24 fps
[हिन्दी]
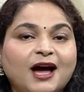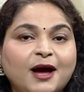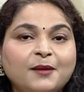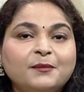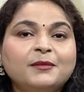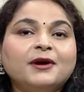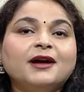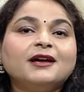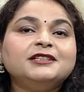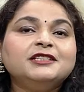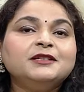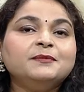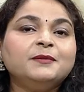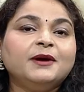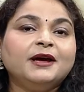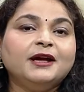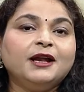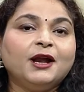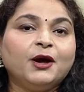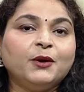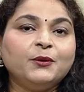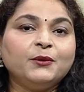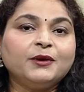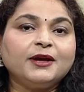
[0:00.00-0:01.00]
कामकाजी
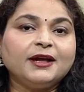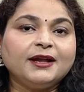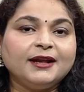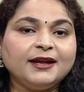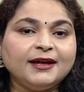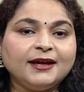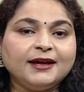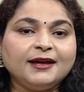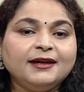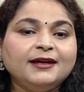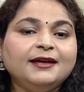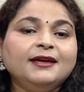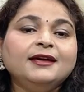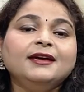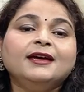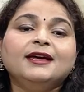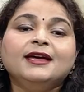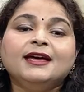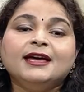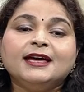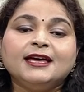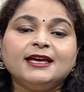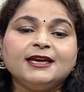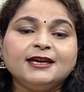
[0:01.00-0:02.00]
महिलाओं के लिए ही
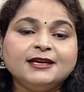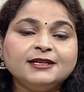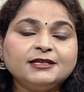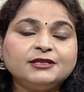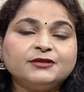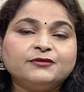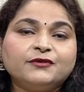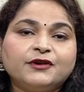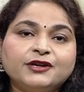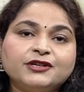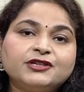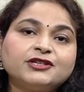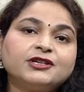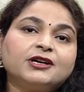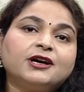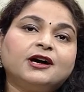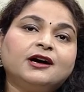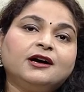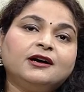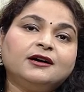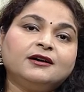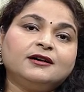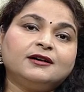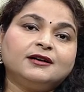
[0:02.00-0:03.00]
इस वर्ष
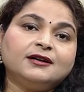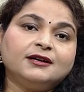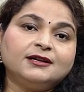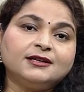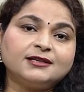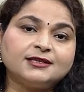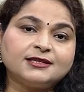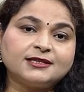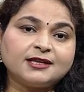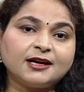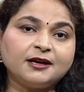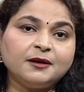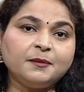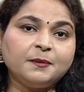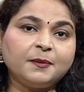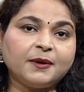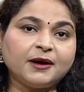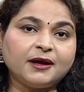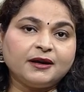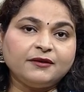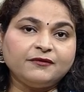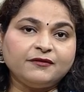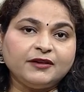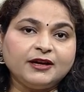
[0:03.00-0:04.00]
का
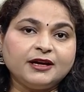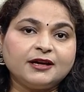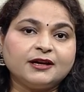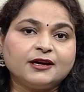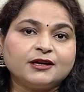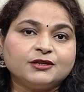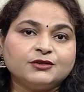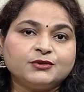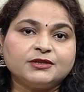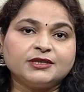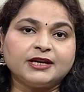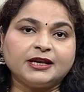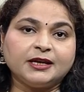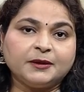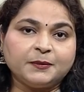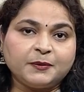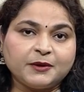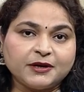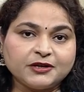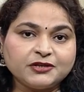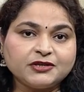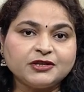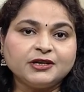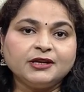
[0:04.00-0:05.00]
स्तनपान वीक का जो
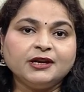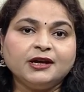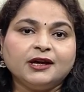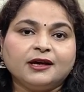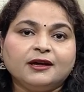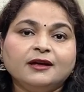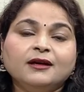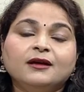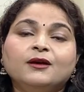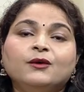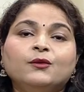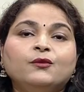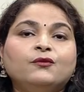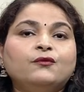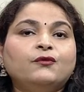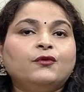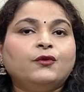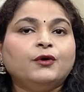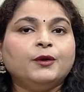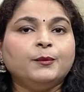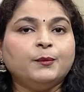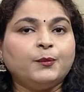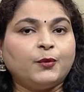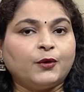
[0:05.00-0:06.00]
सेलिब्रेशन है
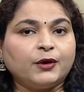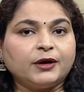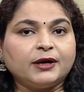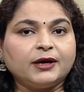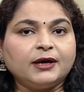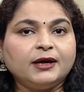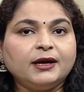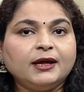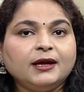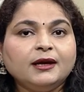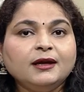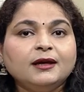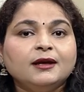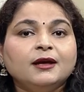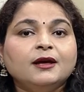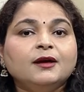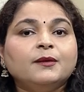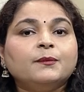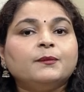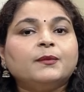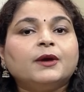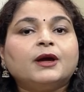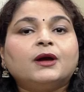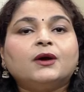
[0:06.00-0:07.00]
वो इम्पॉर्टेंट है
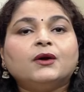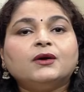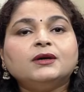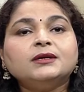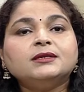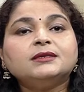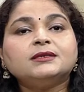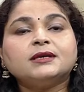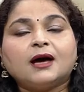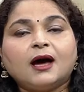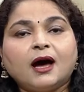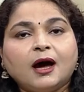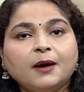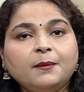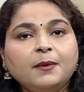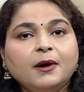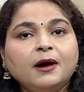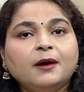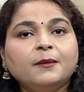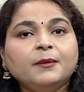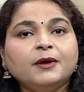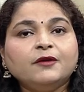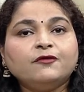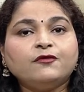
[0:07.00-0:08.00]
बिकॉज़
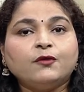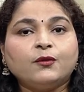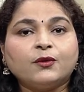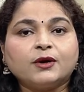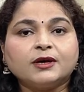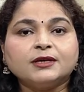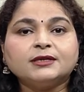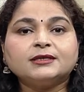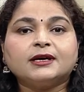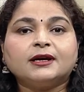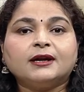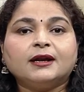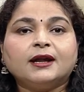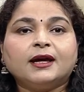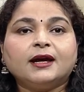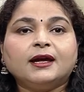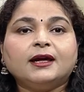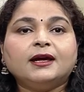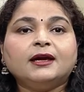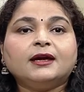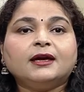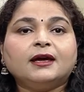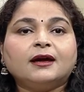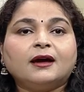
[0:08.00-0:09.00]
अब हमें फोकस
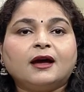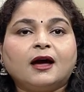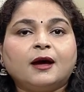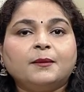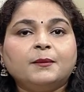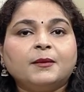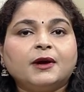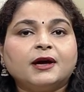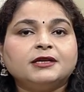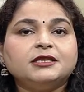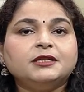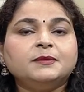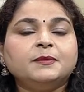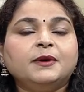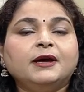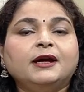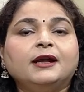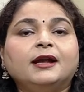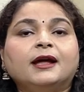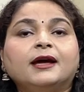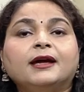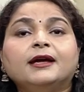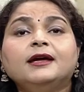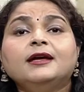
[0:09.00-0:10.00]
करना है कि कामकाजी
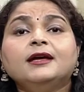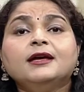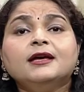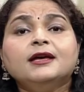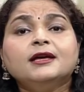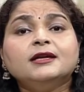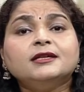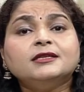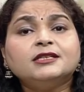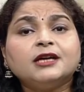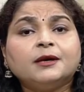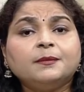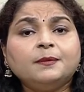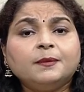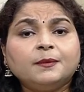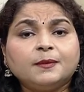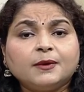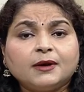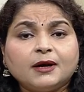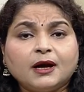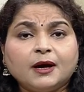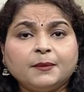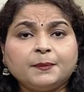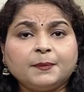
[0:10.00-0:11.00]
महिलाएं
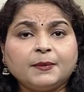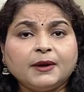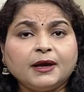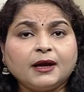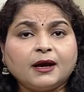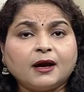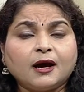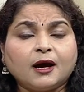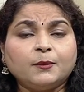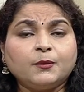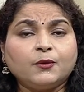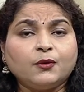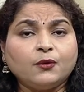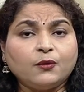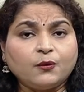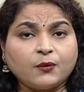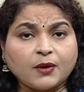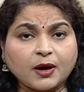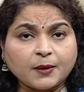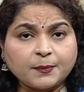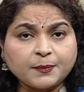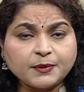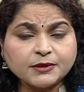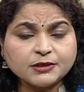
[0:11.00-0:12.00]
जब अपने काम
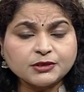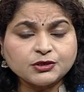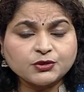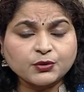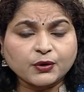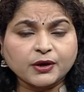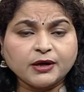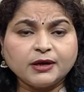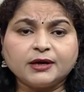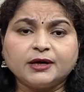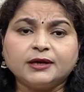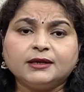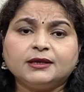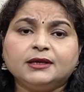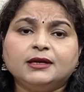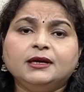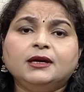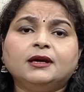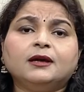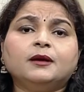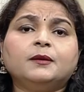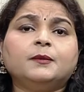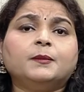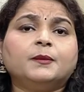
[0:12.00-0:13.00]
को वापस ज्वाइन
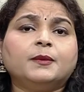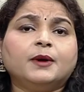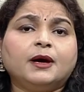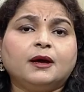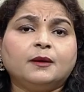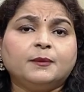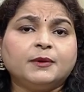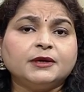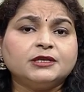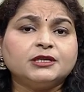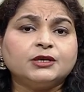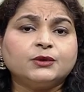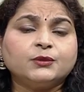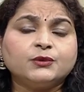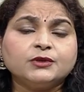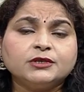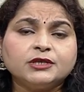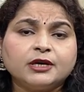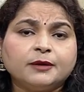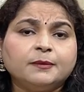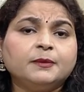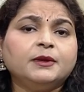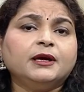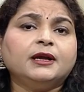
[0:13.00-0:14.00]
करती हैं बच्चे
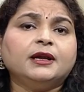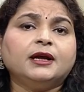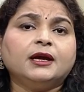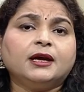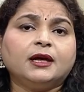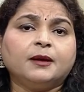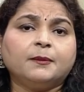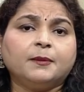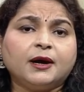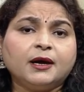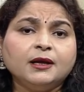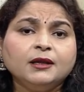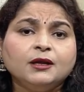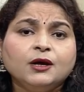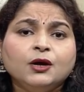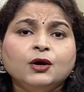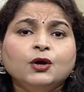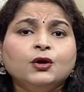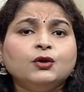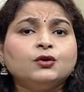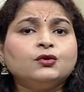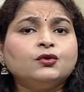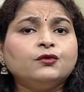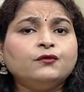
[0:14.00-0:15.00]
को जन्म देने के बाद
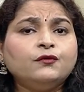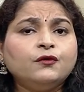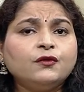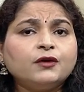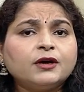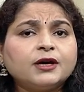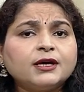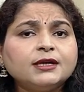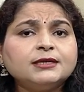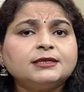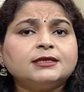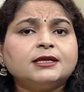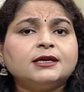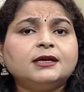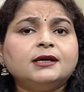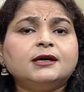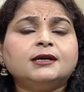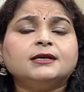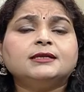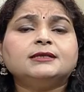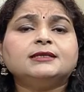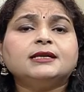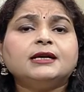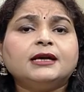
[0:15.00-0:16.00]
तो वो किस
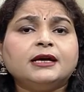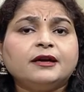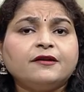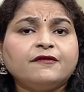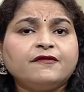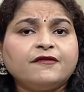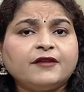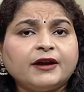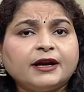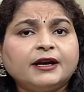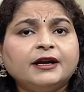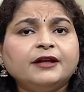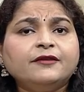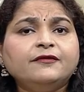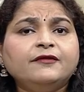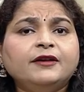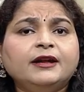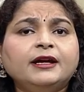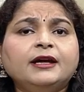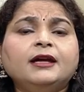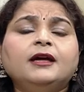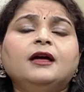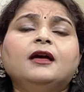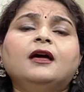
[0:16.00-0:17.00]
तरह से
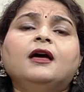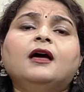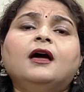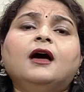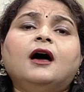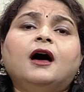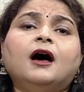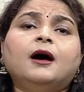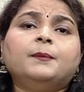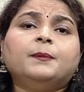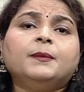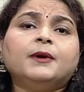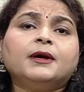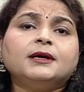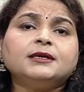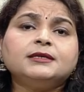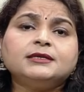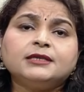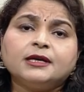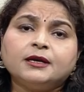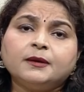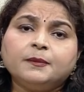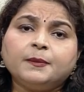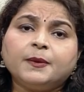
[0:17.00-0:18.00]
इफ़ेक्टिवली
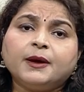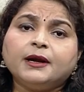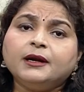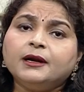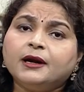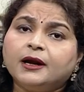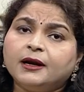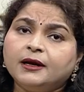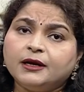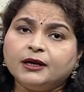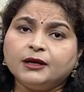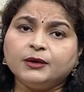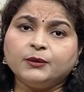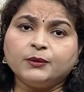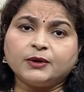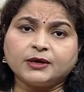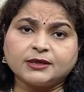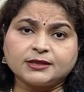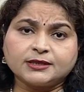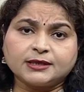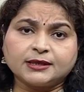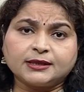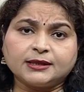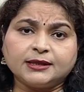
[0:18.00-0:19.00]
अपना स्तनपान
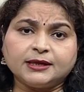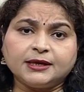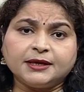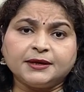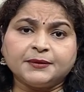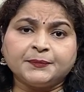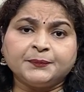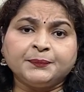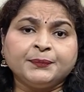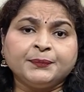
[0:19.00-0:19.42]
कंटिन्यू रख सकती